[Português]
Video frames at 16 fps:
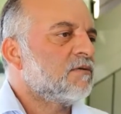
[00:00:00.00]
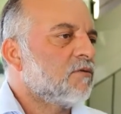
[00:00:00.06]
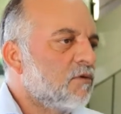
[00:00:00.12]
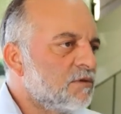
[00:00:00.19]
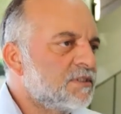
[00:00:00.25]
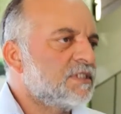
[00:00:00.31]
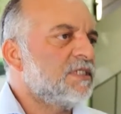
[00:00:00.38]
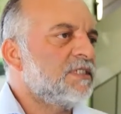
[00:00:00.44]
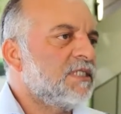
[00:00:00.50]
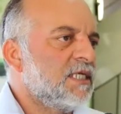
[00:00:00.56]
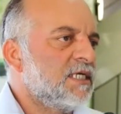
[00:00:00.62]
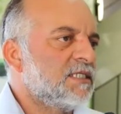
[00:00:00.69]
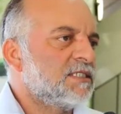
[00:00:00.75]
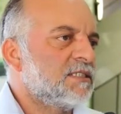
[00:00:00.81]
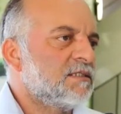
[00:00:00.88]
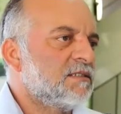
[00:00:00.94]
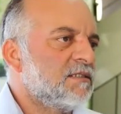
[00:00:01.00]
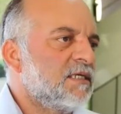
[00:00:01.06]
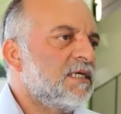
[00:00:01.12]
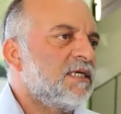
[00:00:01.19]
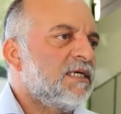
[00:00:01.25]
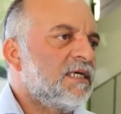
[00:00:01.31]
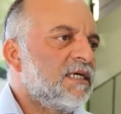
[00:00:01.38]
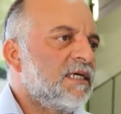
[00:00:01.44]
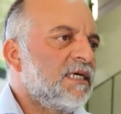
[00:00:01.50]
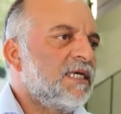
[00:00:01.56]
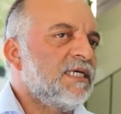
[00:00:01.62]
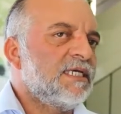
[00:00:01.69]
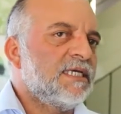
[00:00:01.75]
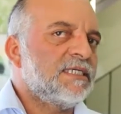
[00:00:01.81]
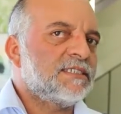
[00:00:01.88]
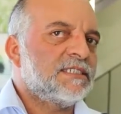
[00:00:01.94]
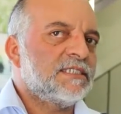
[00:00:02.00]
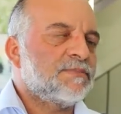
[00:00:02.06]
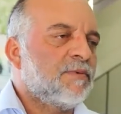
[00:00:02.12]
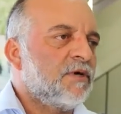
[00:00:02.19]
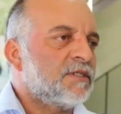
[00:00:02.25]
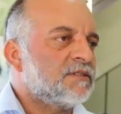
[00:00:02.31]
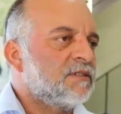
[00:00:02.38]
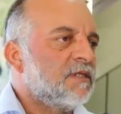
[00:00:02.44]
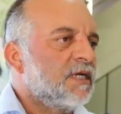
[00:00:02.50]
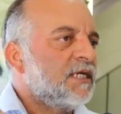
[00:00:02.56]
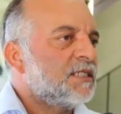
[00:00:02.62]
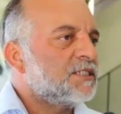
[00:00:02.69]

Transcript: Com certeza. É, esses postos.